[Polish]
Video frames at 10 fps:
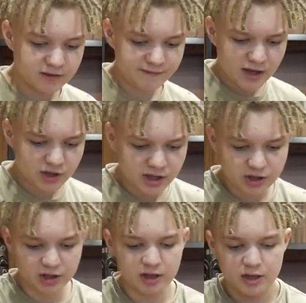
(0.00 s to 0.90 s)
dwie
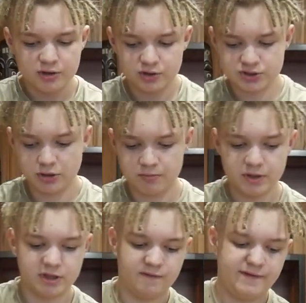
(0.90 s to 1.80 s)
rzeczy to są
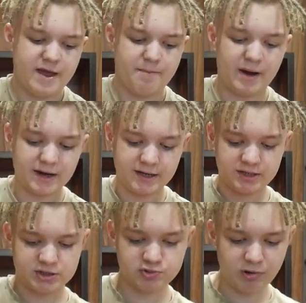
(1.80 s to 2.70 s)
dwie
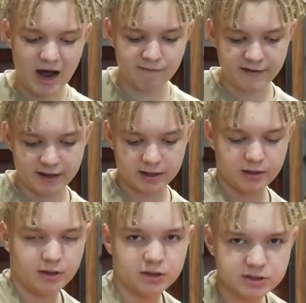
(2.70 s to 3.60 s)
pary słuchawek.
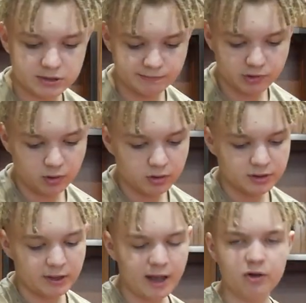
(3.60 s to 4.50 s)
Są to
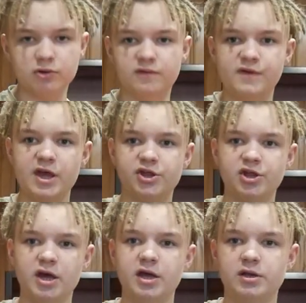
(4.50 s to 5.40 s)
Neon
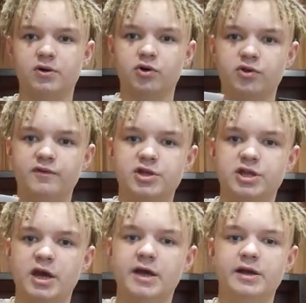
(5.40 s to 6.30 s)
200,
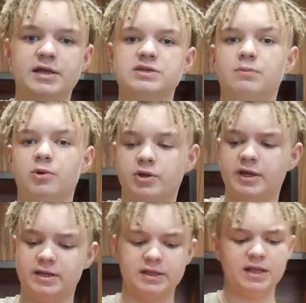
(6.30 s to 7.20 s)
oczywiście lecą
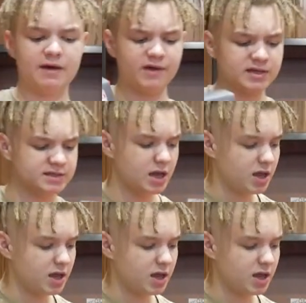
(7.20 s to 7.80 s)
one dla Was,